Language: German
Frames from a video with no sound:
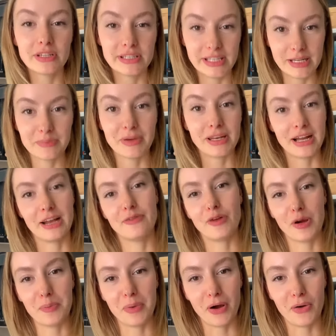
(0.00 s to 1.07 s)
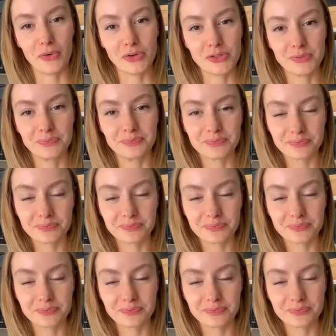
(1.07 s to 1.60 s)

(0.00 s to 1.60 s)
den man einfach braucht.